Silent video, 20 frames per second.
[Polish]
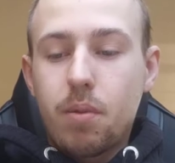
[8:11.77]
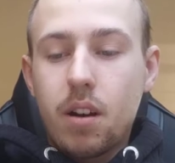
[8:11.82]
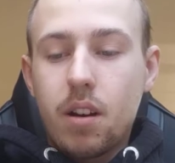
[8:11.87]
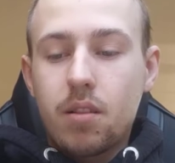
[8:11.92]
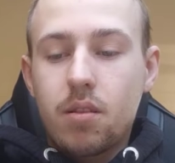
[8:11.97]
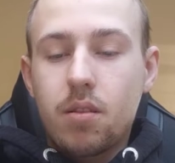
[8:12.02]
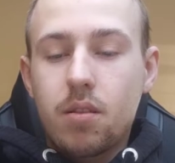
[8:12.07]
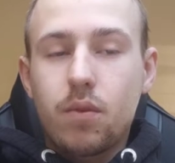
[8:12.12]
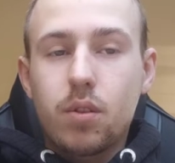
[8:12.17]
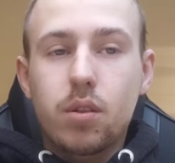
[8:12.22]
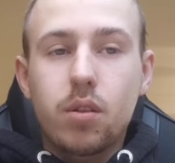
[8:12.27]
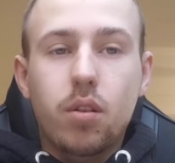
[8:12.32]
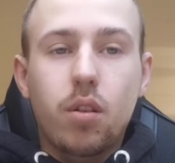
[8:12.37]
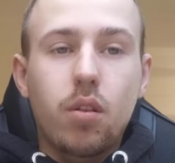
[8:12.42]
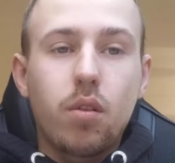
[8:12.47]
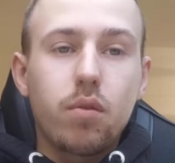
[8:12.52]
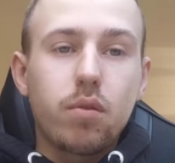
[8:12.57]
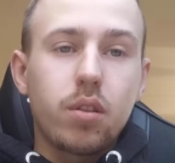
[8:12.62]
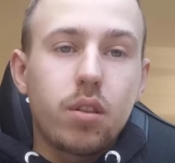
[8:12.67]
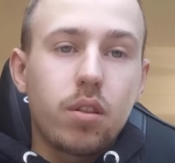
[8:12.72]
bardzo
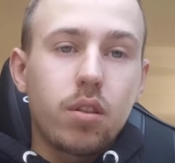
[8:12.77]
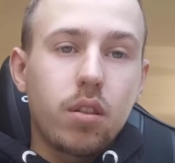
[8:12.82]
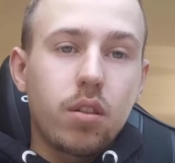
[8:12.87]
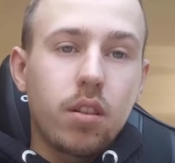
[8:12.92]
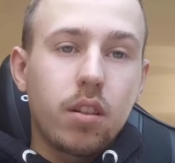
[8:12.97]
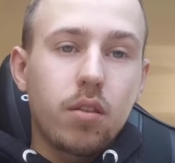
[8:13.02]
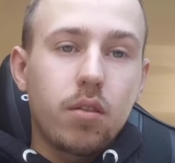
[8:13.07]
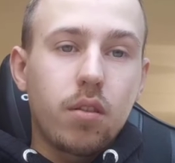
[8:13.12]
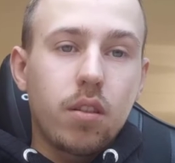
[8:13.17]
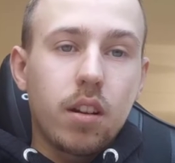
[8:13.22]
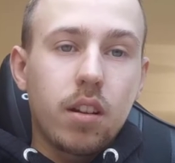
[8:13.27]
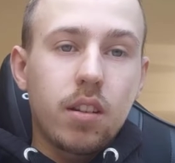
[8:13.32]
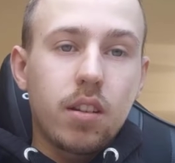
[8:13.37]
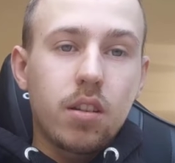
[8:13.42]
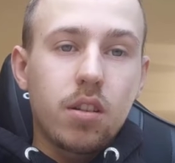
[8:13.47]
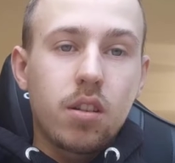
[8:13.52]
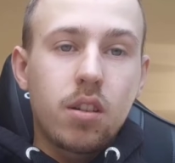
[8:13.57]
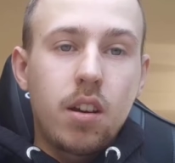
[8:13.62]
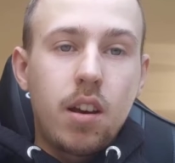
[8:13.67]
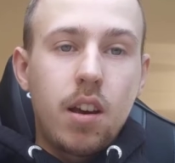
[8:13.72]
wysoko uniesiona noga,
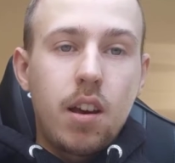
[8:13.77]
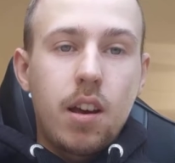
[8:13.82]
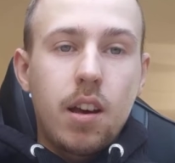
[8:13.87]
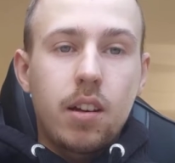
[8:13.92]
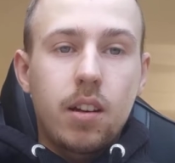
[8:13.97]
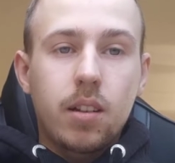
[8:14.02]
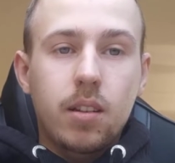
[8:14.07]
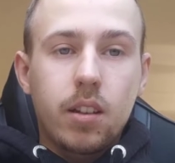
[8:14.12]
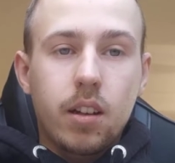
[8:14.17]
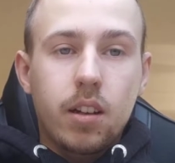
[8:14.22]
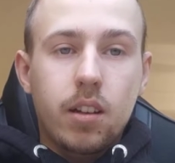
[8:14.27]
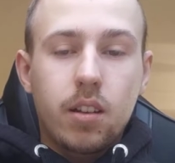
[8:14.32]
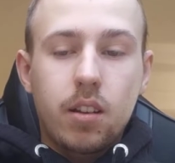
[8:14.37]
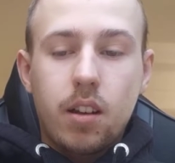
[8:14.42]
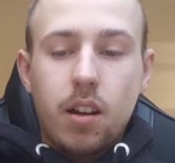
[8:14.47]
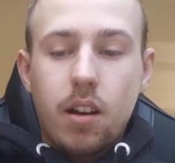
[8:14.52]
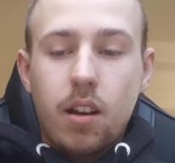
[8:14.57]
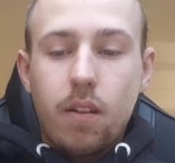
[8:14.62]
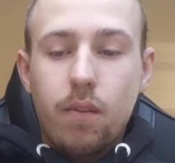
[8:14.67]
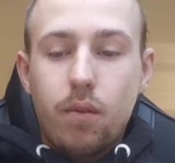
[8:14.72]
też atak
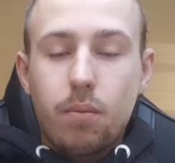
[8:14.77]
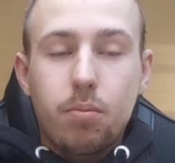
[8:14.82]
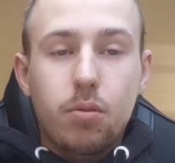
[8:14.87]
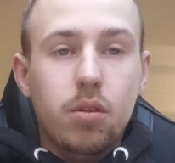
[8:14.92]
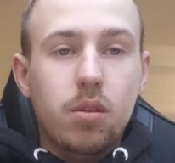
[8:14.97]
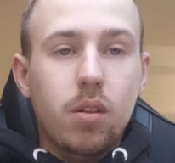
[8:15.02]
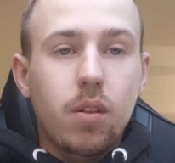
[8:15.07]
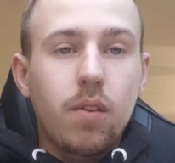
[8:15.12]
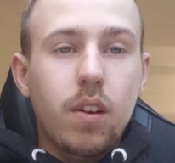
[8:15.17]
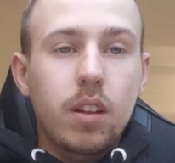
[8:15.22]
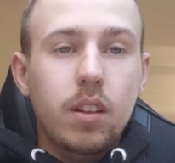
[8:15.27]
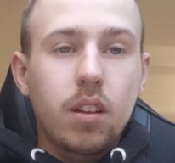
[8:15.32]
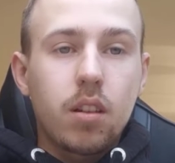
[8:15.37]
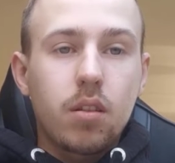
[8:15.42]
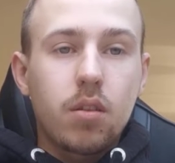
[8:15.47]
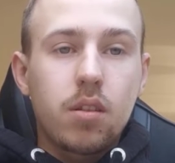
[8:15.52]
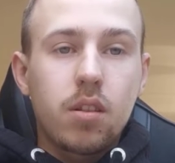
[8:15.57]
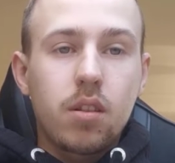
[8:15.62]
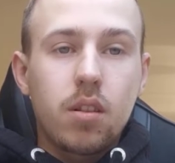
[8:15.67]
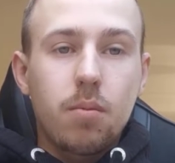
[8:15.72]
na wyprostowanej
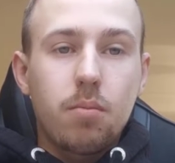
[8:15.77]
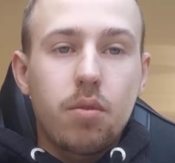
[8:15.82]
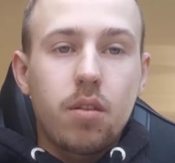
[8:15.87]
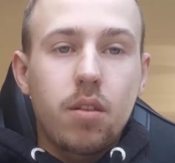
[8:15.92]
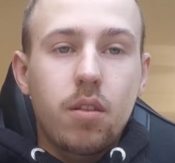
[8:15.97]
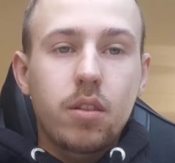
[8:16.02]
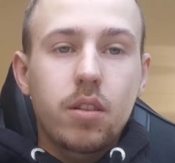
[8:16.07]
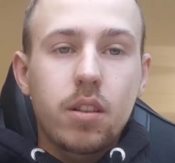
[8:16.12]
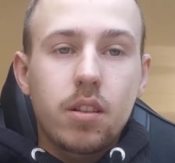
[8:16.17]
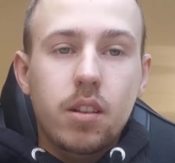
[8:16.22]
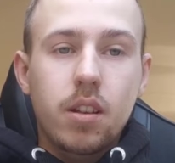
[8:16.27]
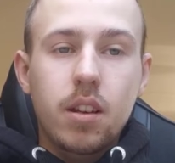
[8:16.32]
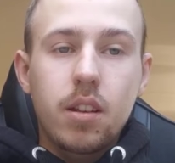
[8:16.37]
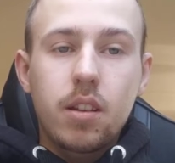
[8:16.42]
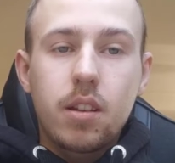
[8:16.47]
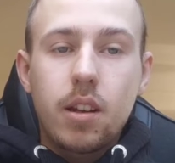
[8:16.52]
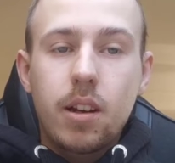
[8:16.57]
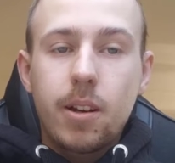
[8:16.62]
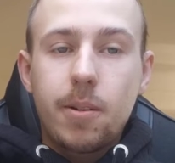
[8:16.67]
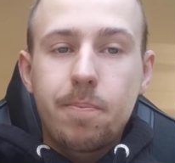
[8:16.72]
nodze nie była ona
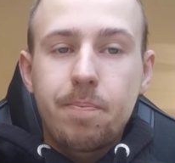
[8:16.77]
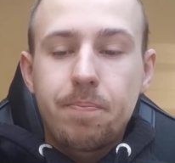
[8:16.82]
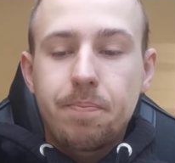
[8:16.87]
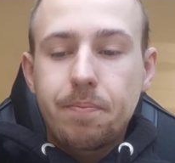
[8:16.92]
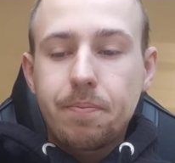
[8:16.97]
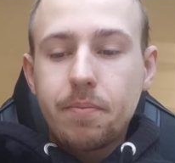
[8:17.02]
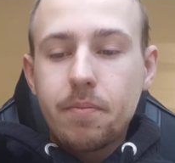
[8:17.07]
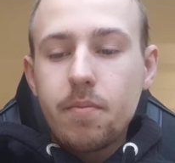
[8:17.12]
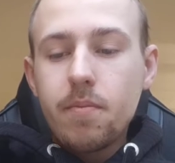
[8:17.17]
zgięta